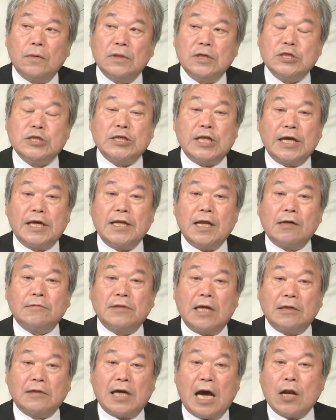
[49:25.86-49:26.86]
維持できなく
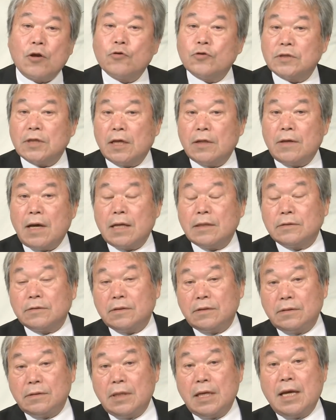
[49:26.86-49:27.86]
なる可能性のある
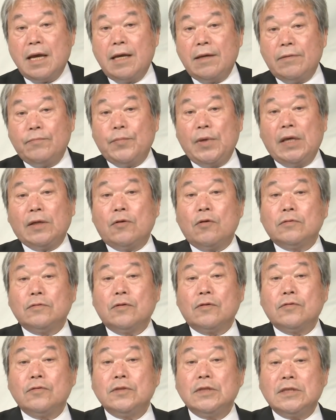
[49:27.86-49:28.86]
軍米国
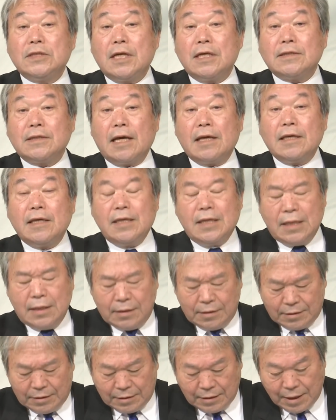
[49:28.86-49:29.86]
の軍事制裁い
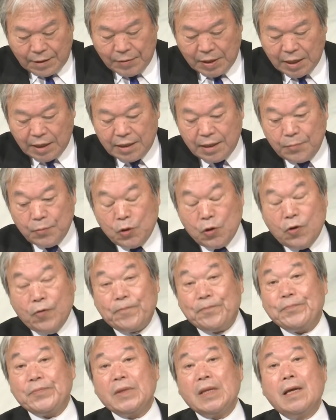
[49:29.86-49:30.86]
くらバカでも
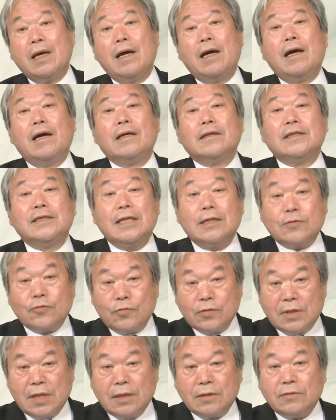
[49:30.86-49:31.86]
北
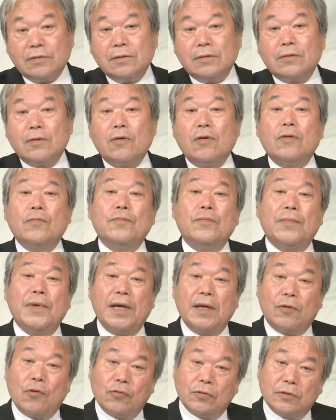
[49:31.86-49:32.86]
朝鮮軍と
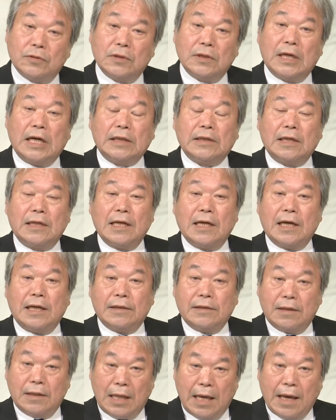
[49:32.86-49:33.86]
米国軍が
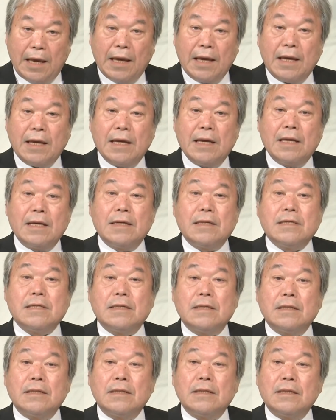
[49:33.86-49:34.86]
戦って、
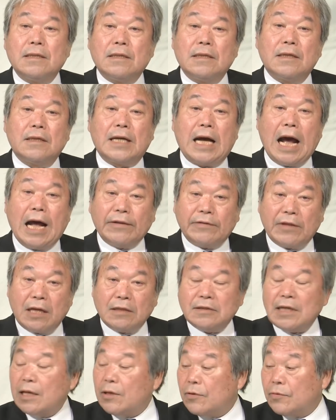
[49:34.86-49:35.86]
えー、勝て
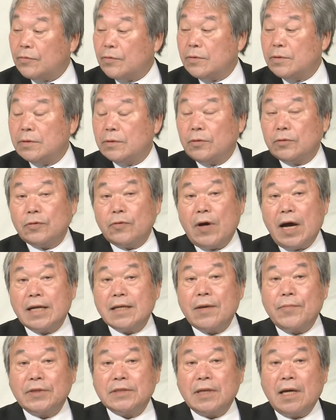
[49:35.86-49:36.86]
るなどということはあ
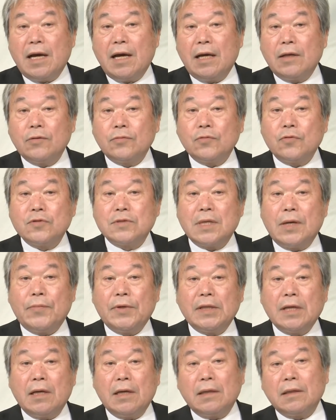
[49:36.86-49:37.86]
りえませんあの当時は
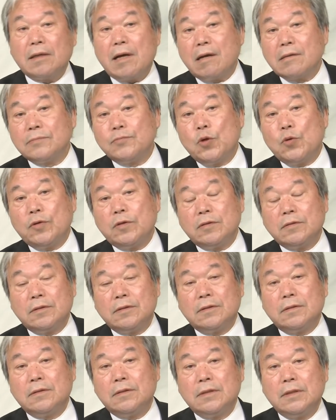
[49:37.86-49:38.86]
まだ核
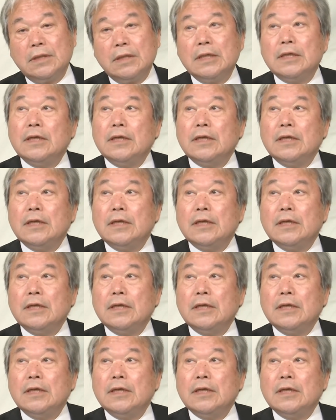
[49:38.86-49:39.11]
も、